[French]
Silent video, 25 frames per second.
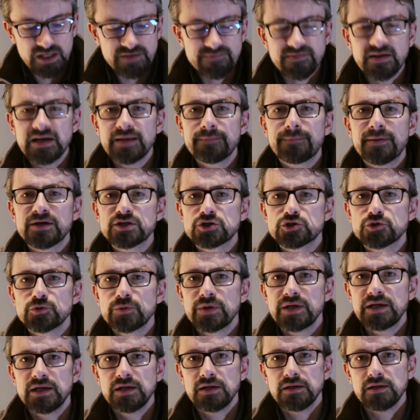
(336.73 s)
Il fallait pas
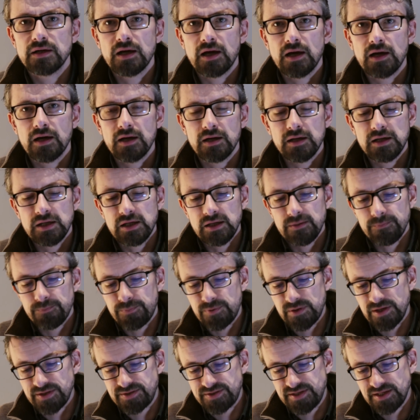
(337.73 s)
jouer la
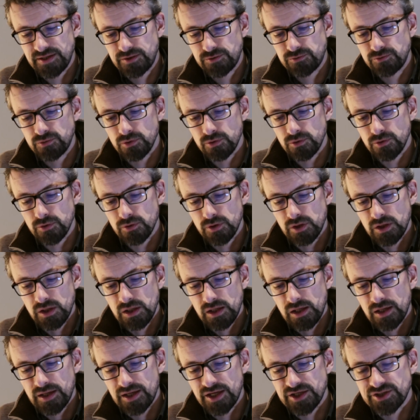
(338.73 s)
politique de
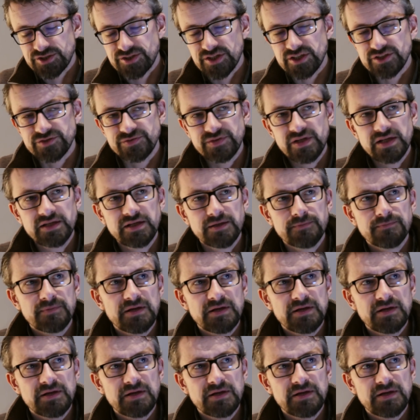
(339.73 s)
la chaise vide,